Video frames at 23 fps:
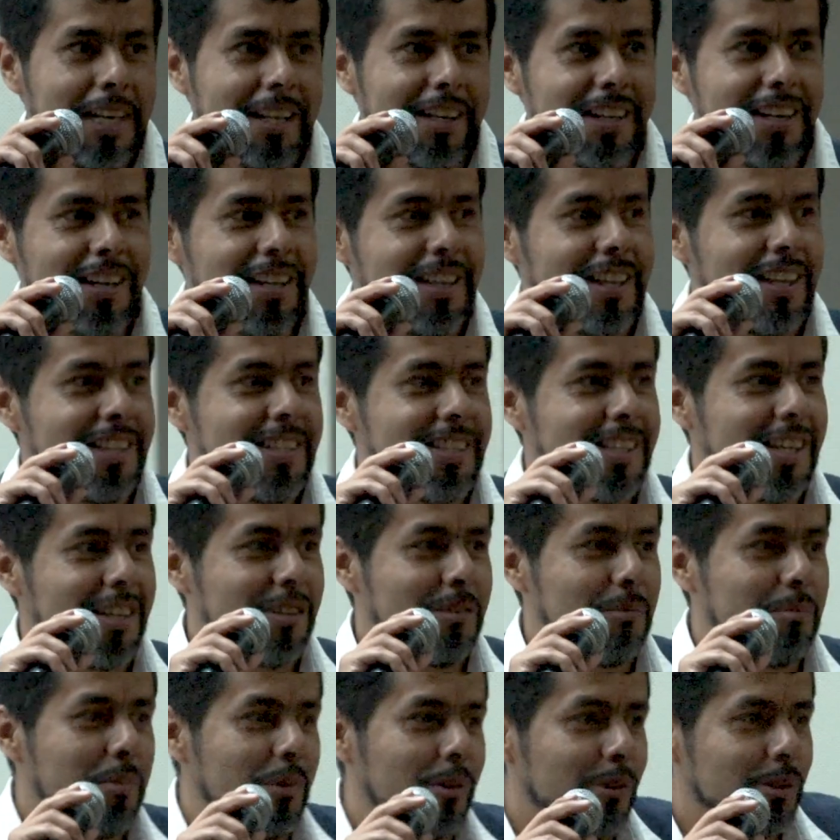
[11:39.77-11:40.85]
en realidad
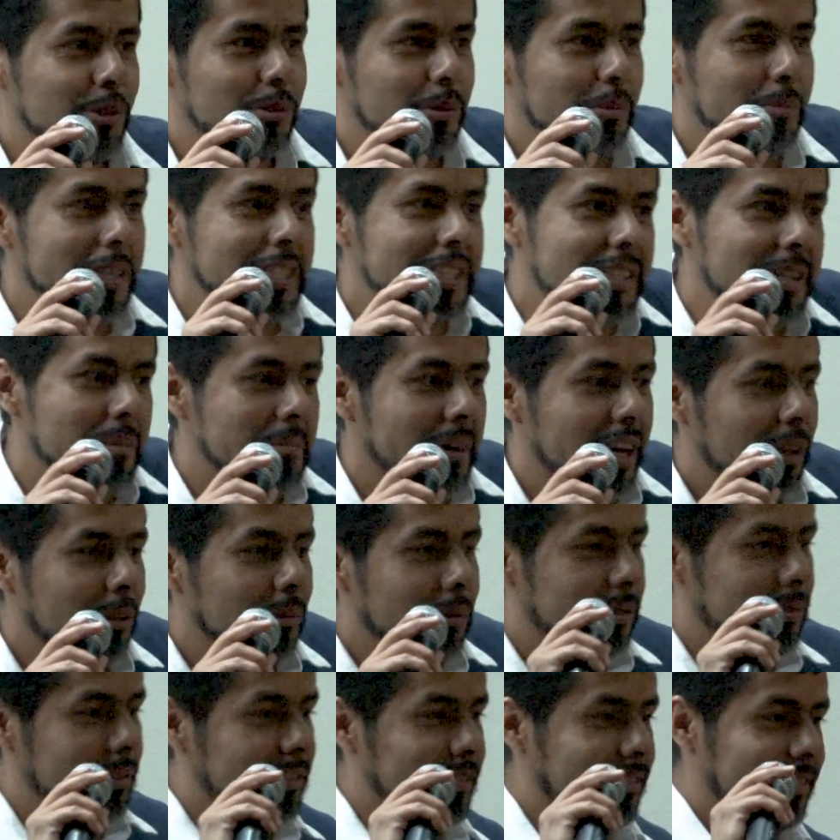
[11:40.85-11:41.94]
están un poco
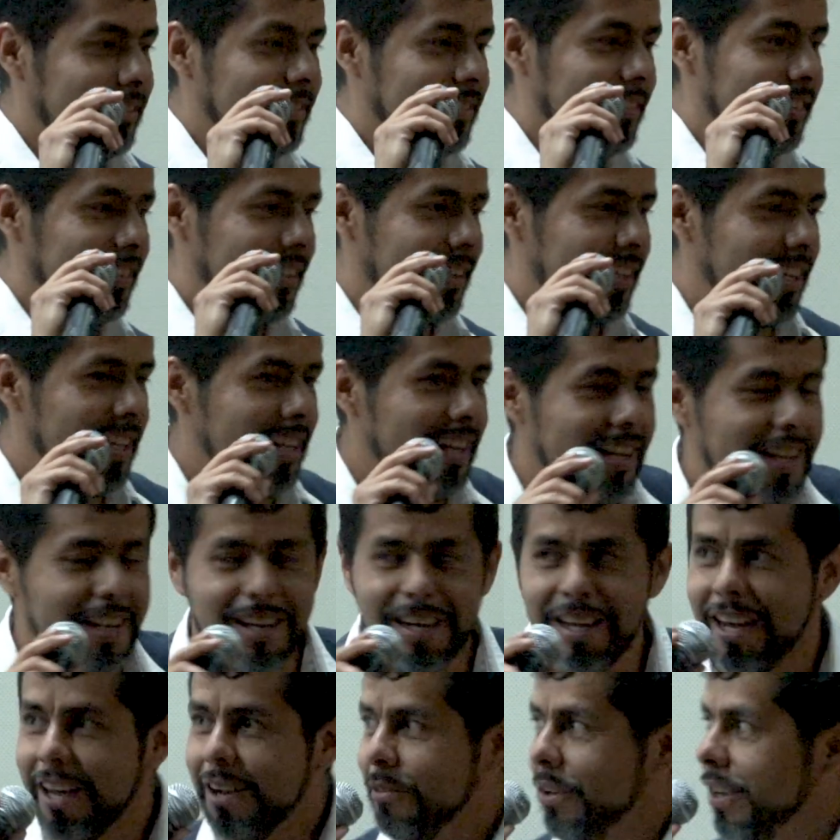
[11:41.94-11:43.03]
subestimados
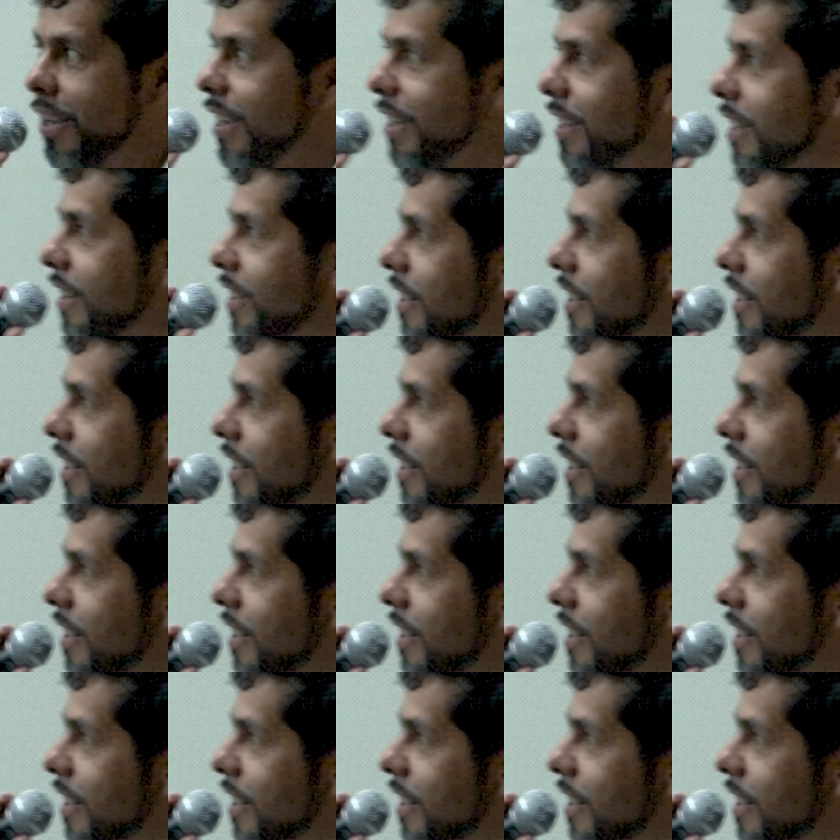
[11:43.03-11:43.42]
y aunque aquí